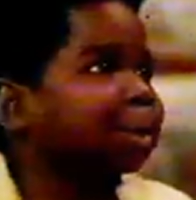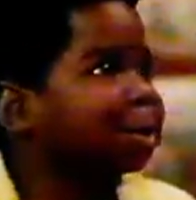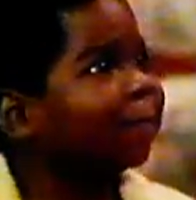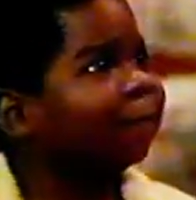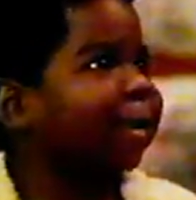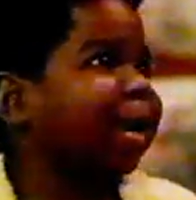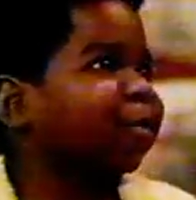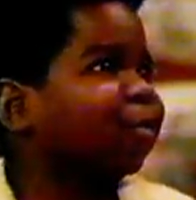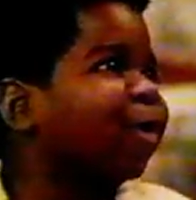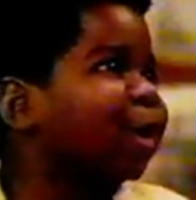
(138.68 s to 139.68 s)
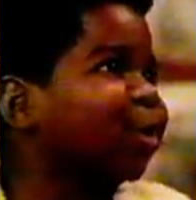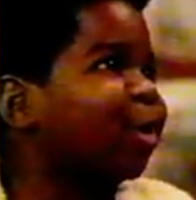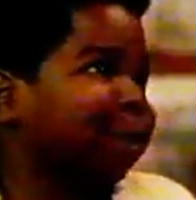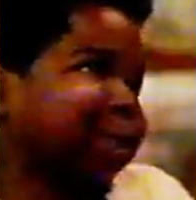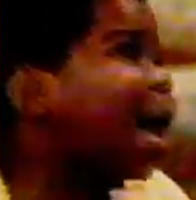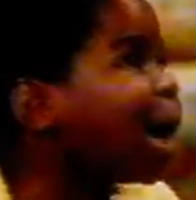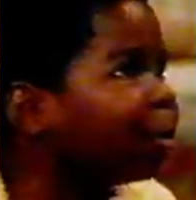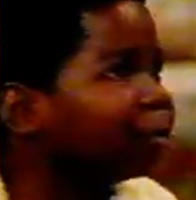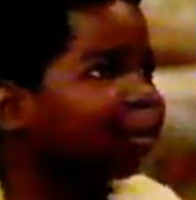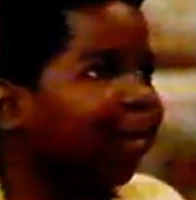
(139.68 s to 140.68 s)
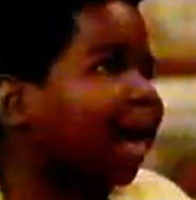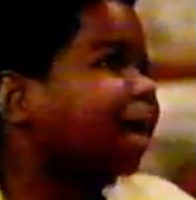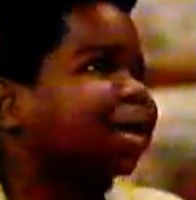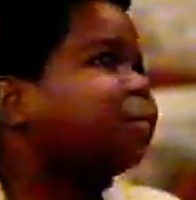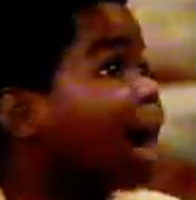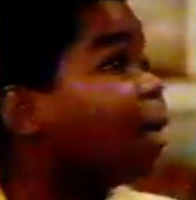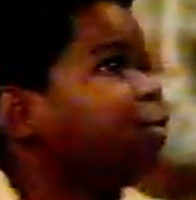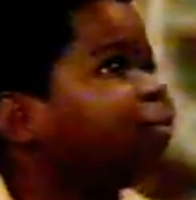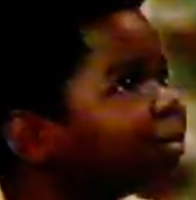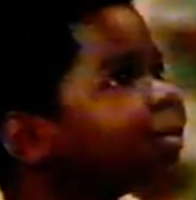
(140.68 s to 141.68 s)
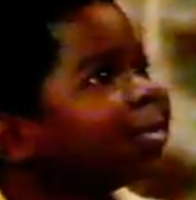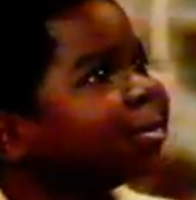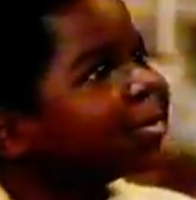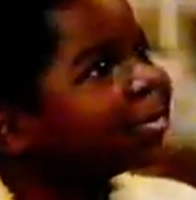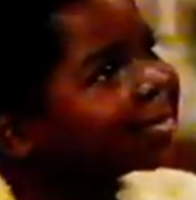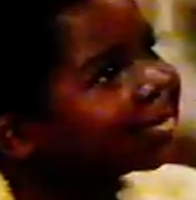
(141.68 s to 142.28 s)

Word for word: lei mi fa mangiare un po' troppo. Deve mangiare un ragazzo che